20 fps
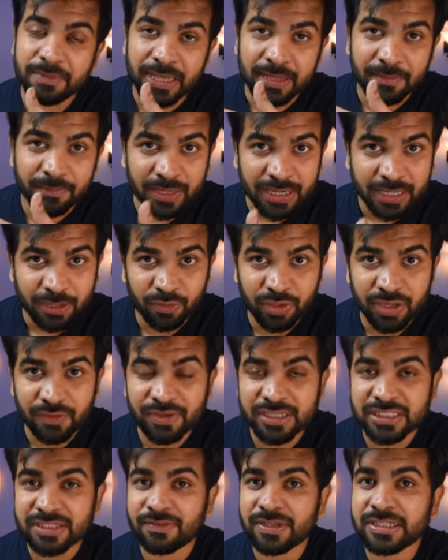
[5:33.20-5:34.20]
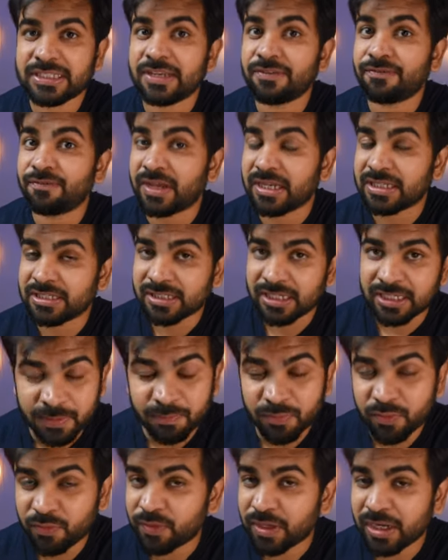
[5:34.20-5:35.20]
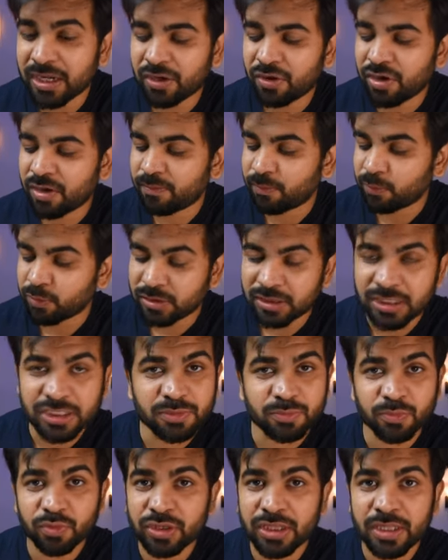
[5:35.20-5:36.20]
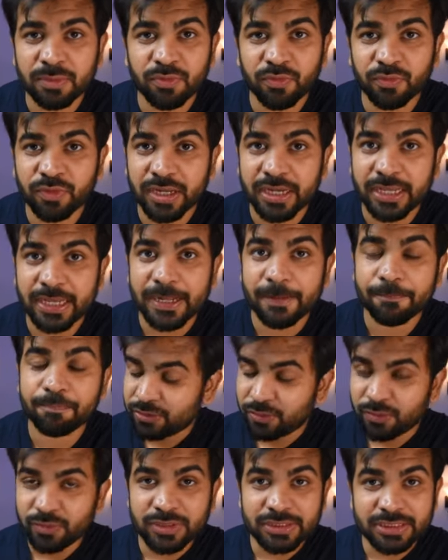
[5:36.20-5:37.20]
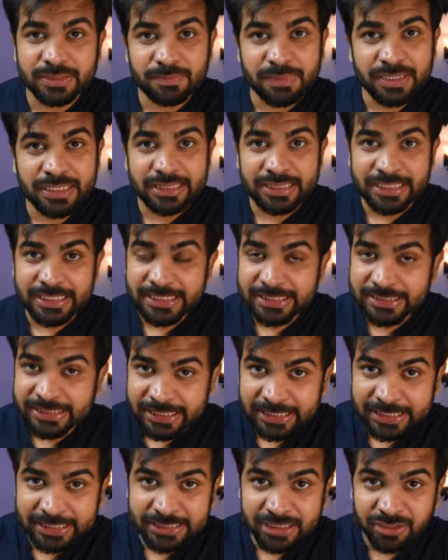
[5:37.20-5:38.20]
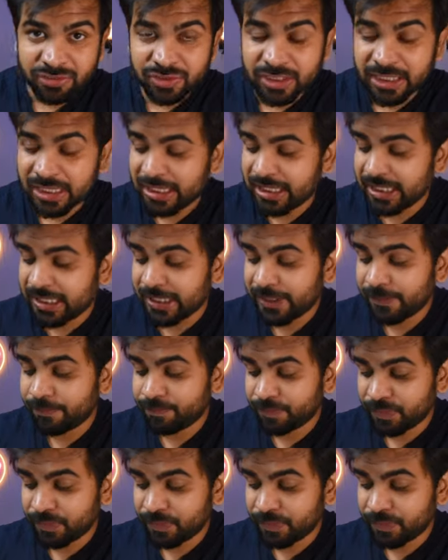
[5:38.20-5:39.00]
पी बढ़ाओगे वैसे वैसे फास्टर मूव करेगा और उतना स्मूथली मूव करेगा तो इसमें तीन सेटिंग्स हैं उसके लिए